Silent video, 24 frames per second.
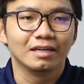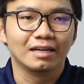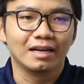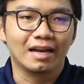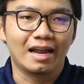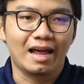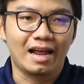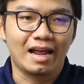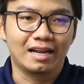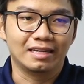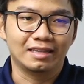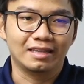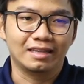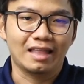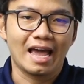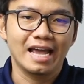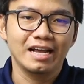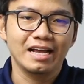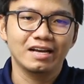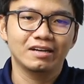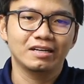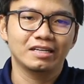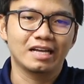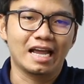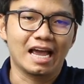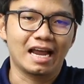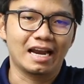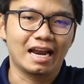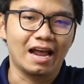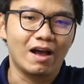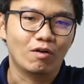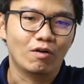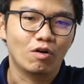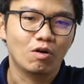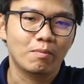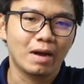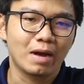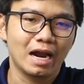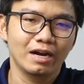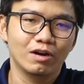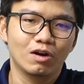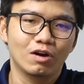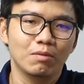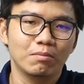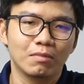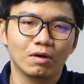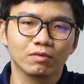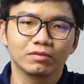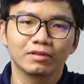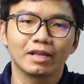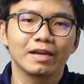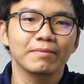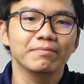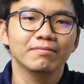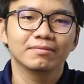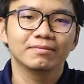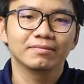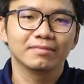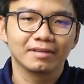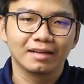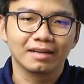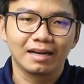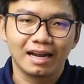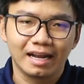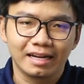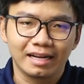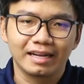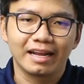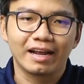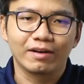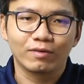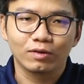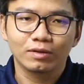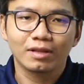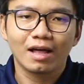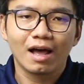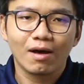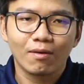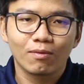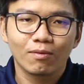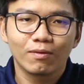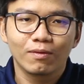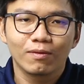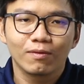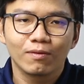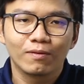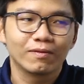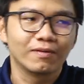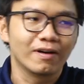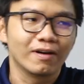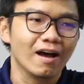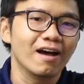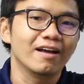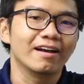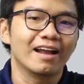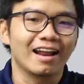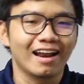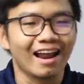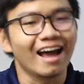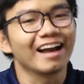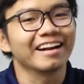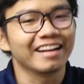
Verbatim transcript: là thấy cái nhà nào có mái ngói màu tím là nhà của tao đó đại